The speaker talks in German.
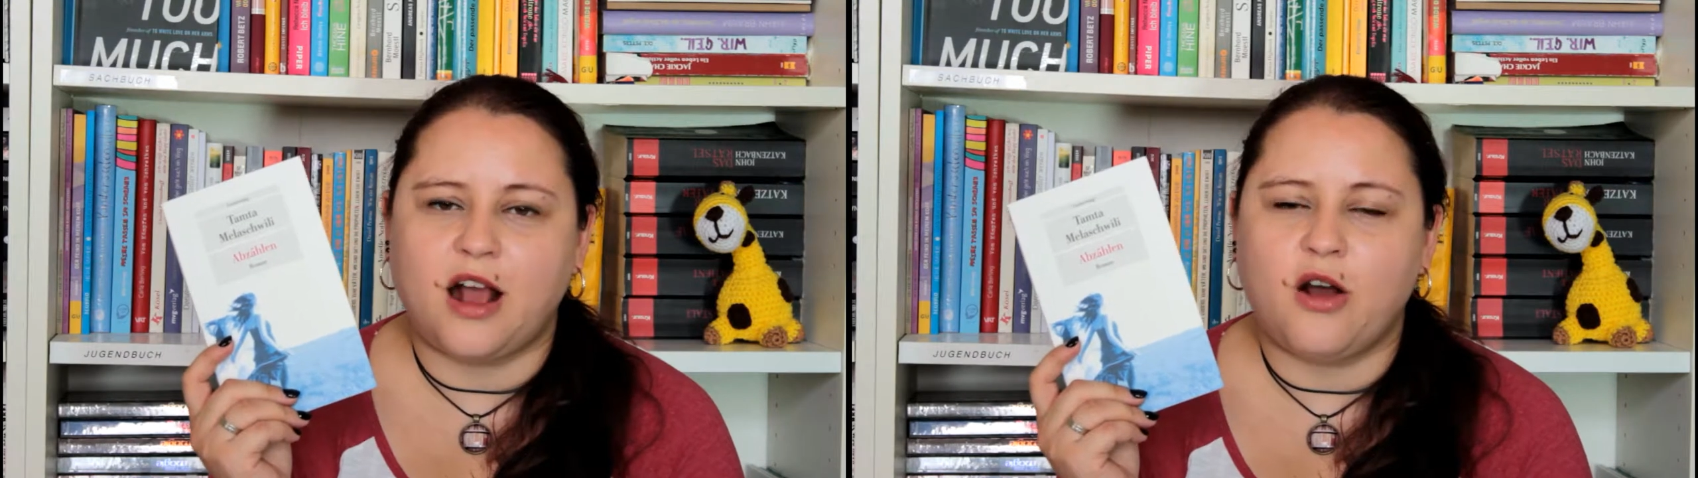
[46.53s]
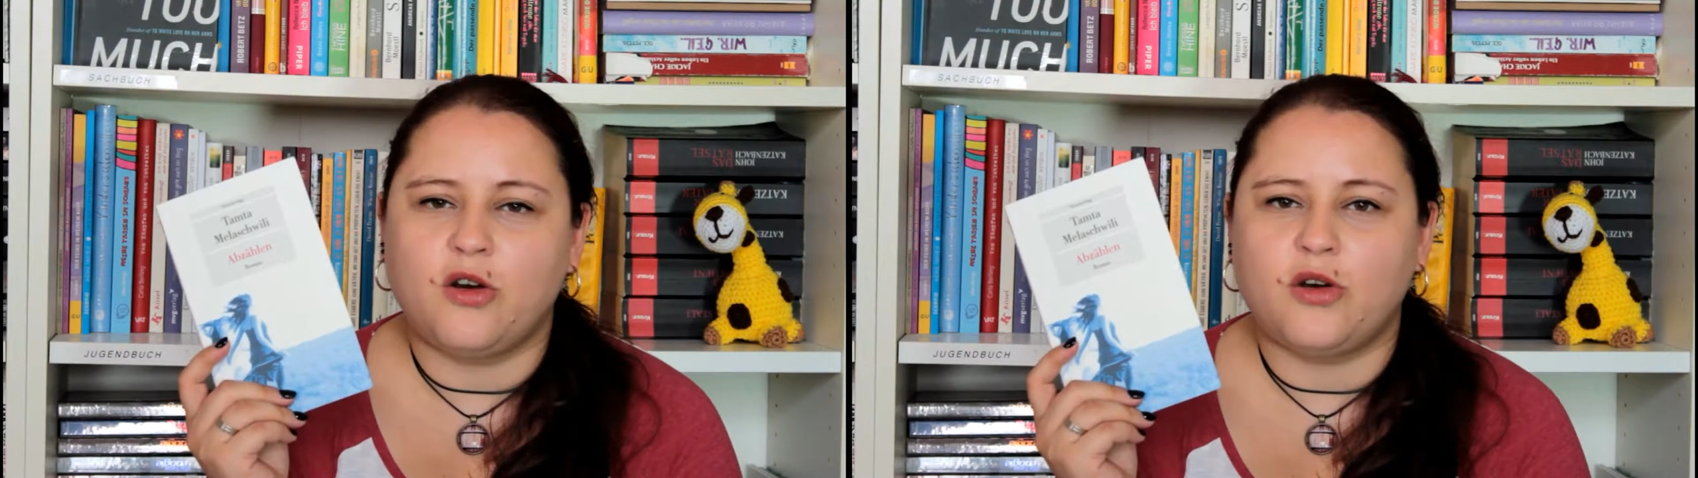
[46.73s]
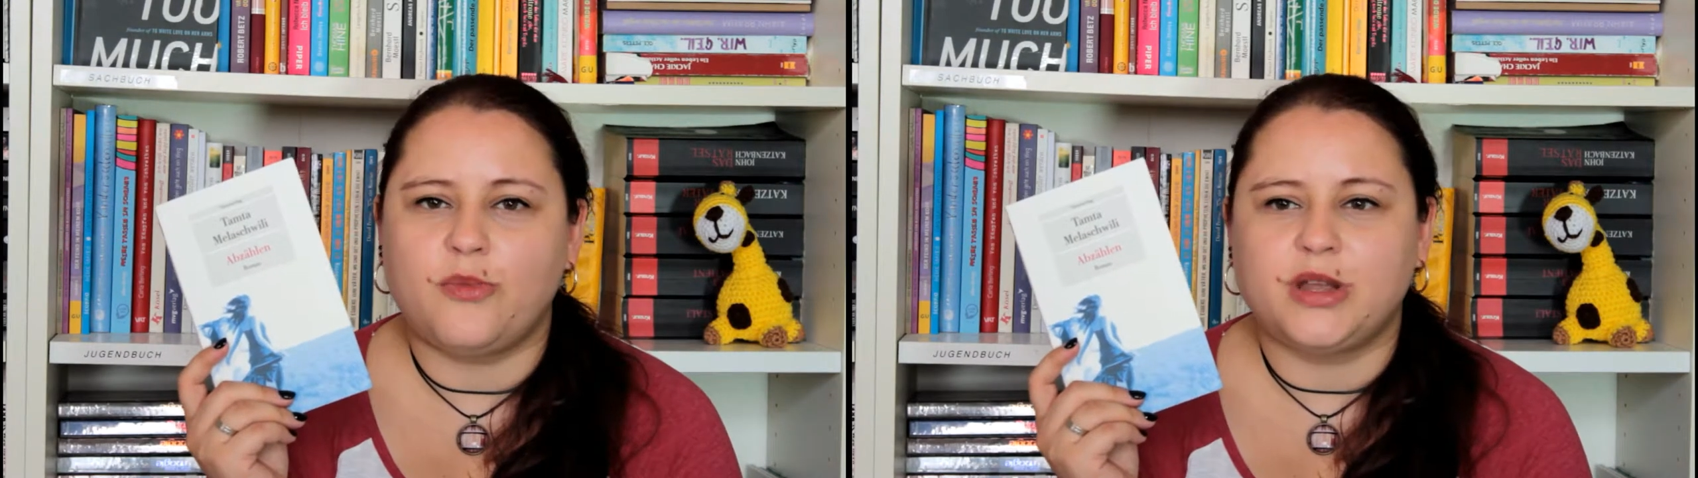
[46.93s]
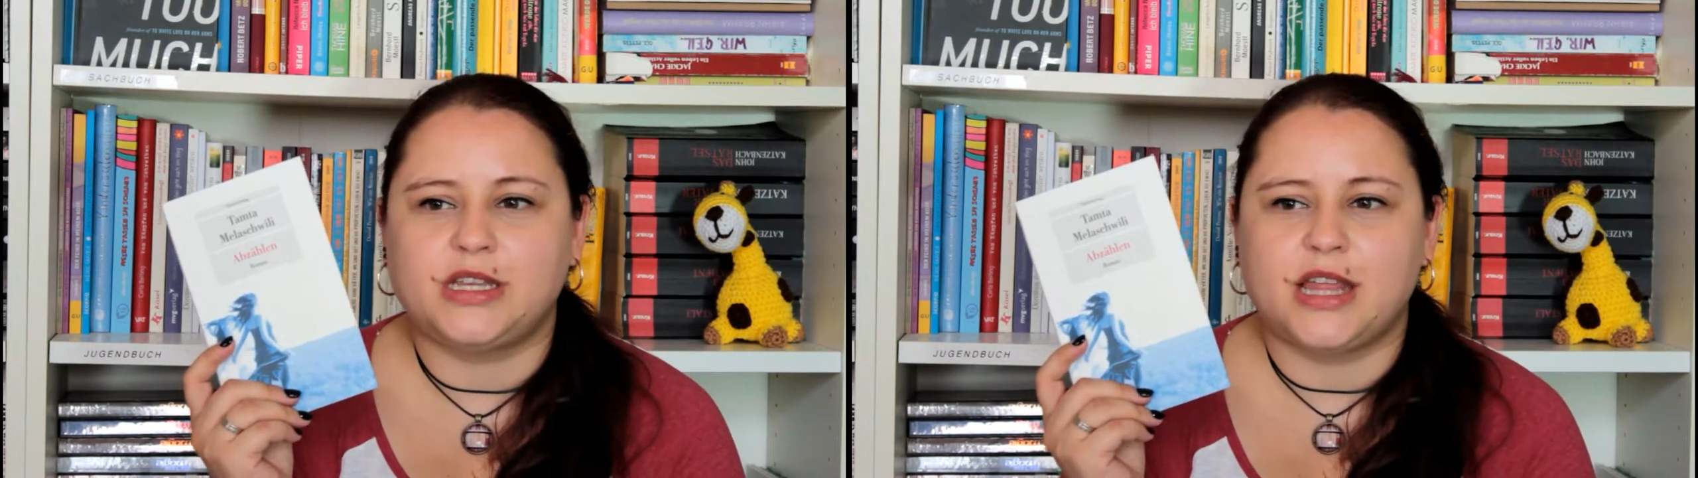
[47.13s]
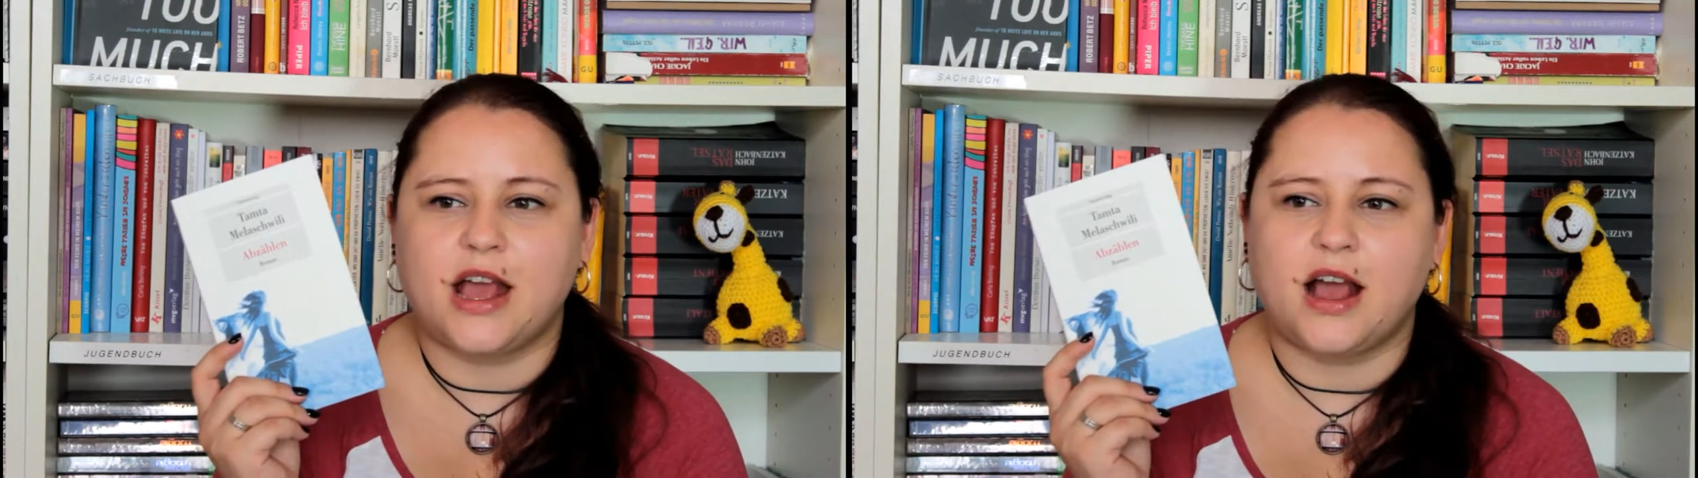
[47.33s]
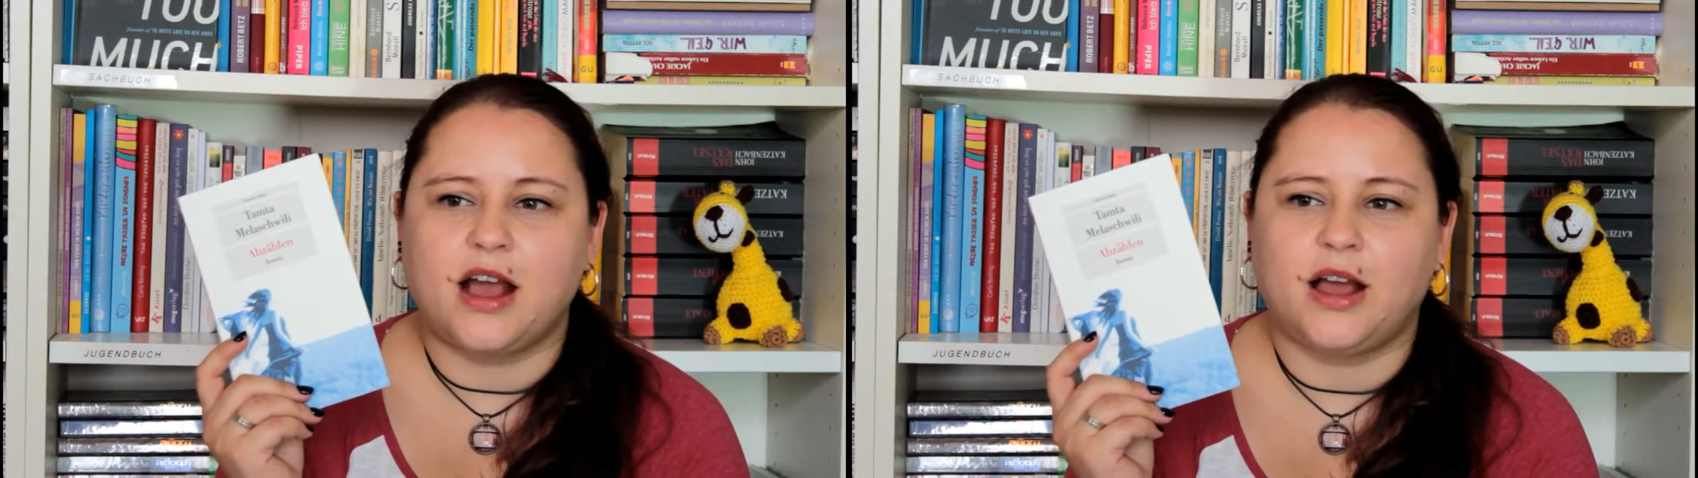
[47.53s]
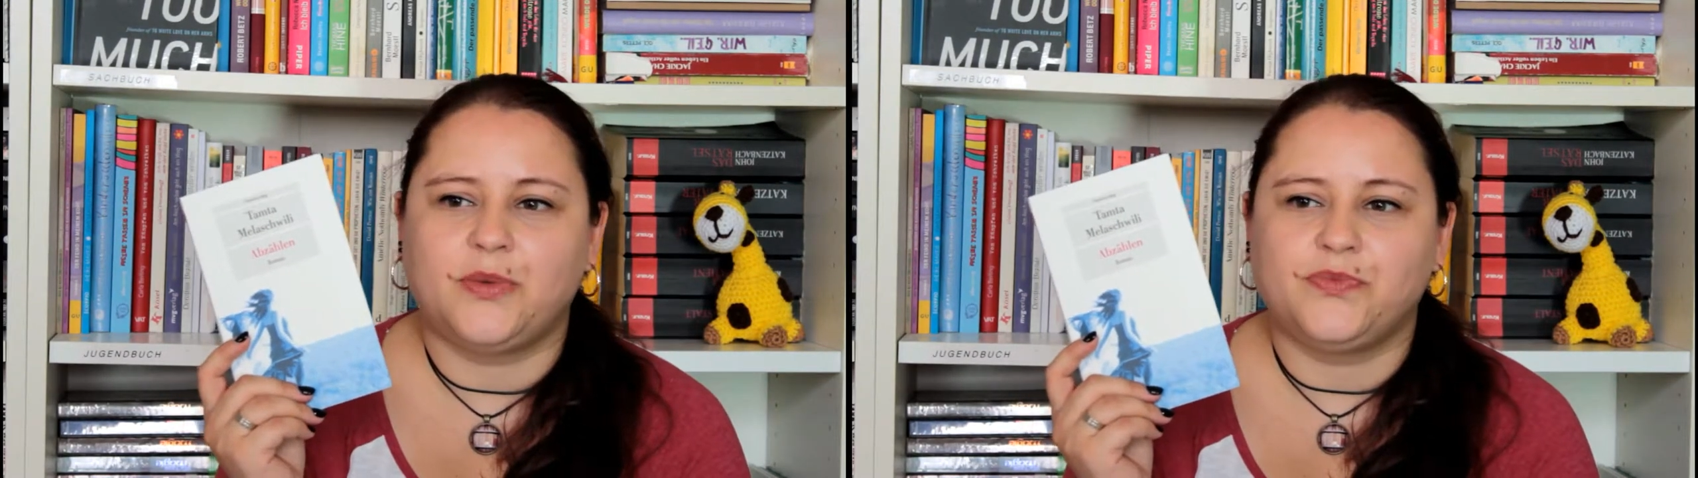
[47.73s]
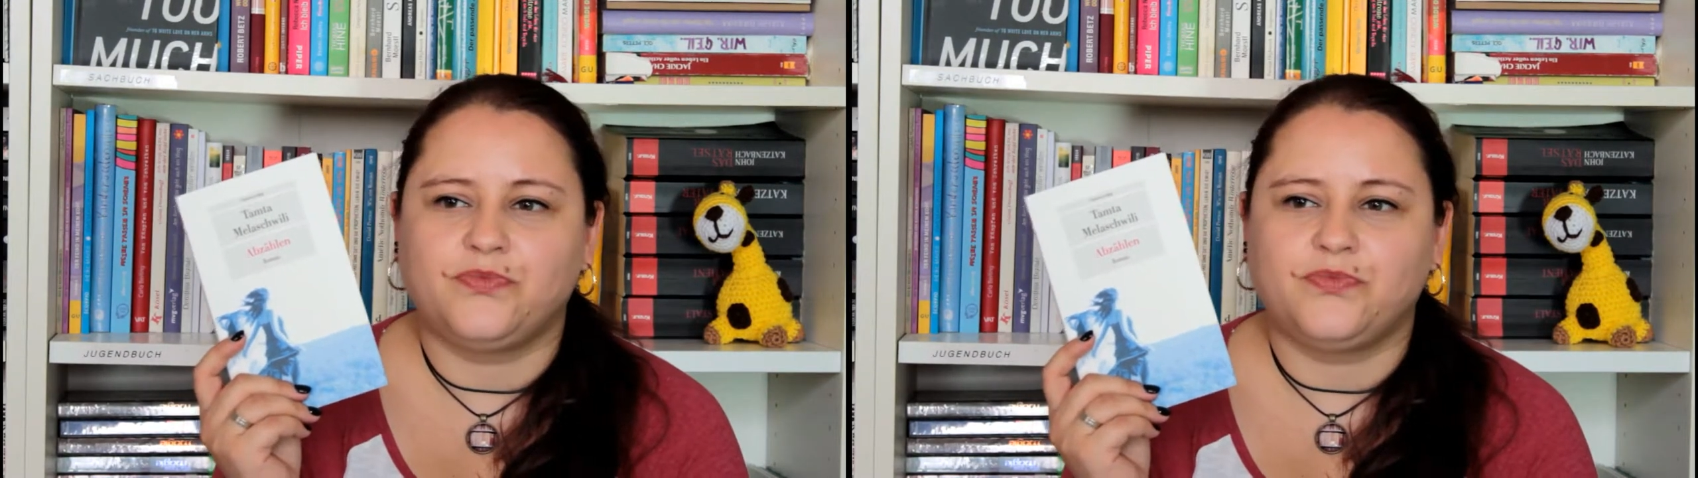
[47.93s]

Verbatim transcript: auch mit der